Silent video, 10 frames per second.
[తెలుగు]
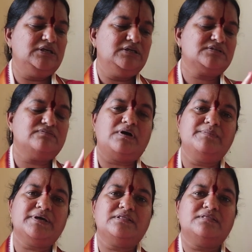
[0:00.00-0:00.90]
ఈ
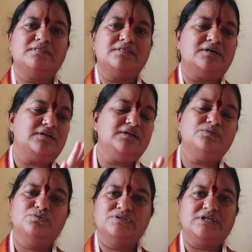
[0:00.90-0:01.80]
స్వామికి అంతటనే
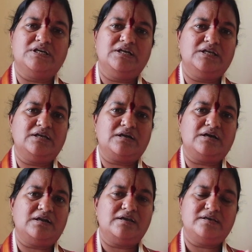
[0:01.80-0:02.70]
తుడిచేయండి
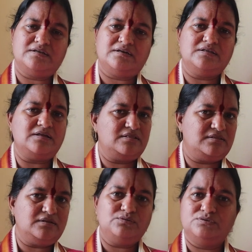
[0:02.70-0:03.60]
వెనకాల ఎదుర
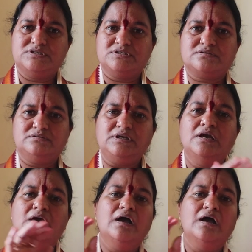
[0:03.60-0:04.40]
ఇదంతా తుడిచేసుకుని